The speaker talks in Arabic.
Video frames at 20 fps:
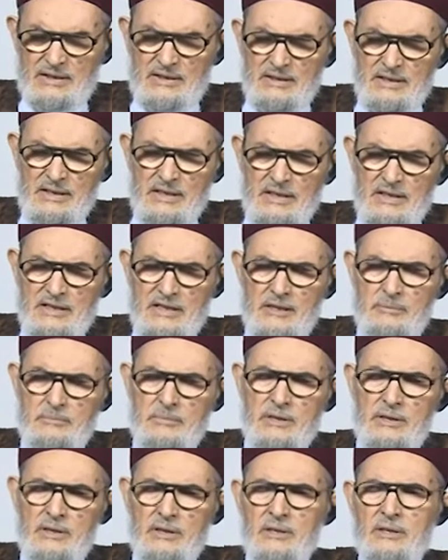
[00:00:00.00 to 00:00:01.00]
يعني
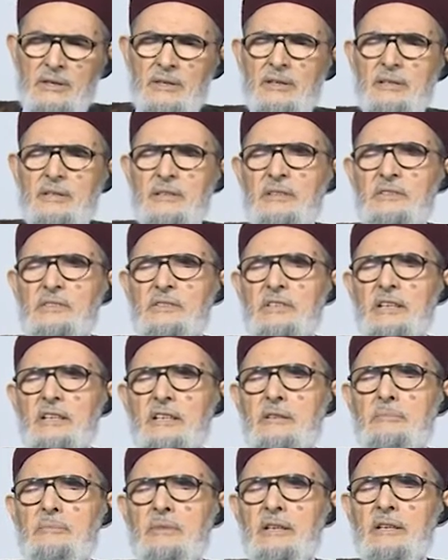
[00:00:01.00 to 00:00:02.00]

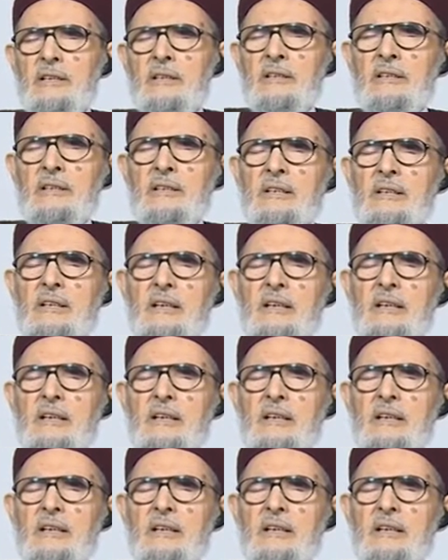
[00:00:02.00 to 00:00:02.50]
بشيء من